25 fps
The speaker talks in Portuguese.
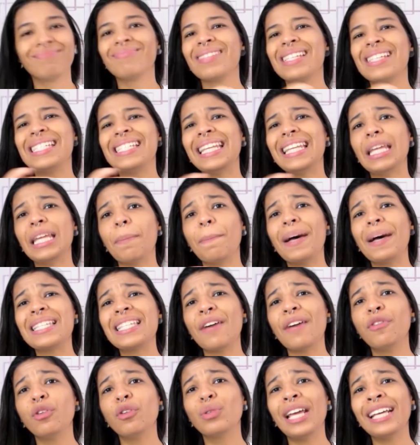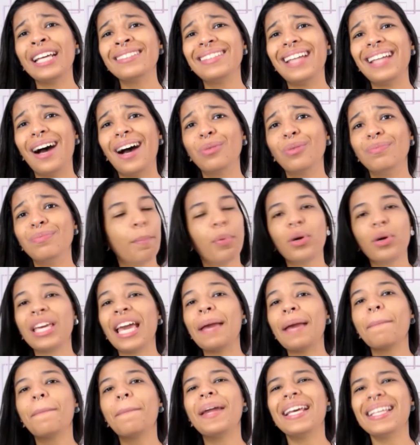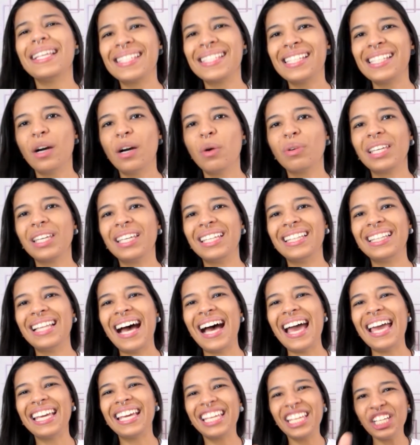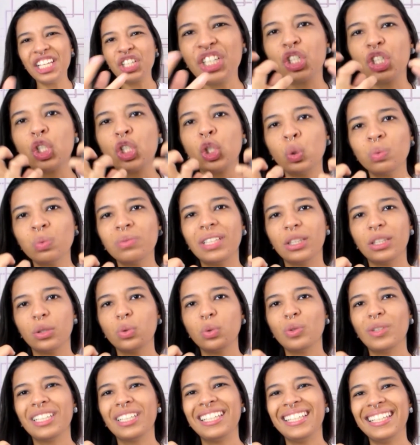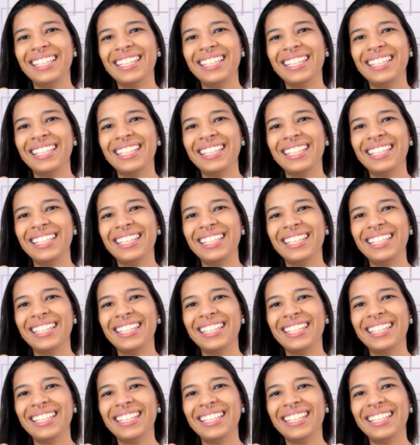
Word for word: você tem que passar fio dental. Porque a impressão que dá é que junta tudo aquilo